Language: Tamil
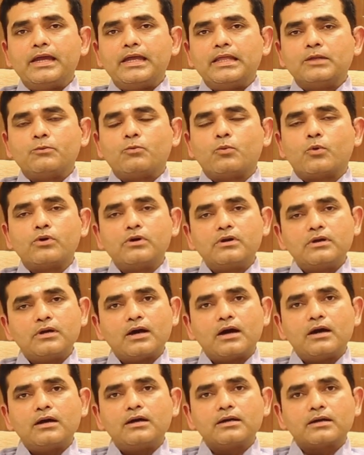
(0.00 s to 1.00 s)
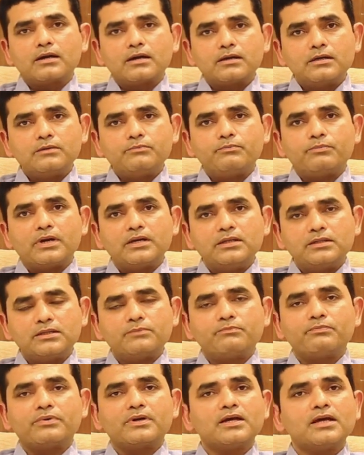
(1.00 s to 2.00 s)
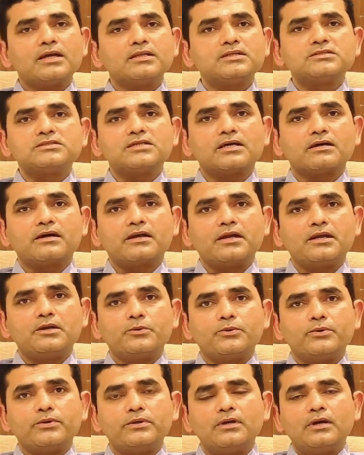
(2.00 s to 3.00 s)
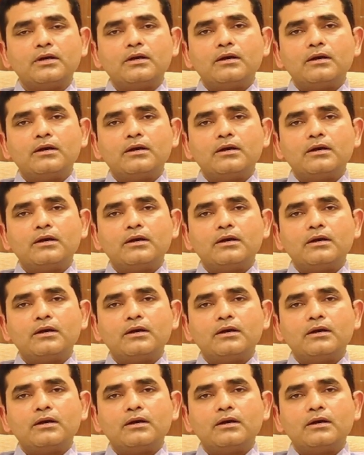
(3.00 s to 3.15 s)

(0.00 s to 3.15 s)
இது ஒழுங்காக கட்டுப்படுத்தப்படாத சர்க்கரை நோய்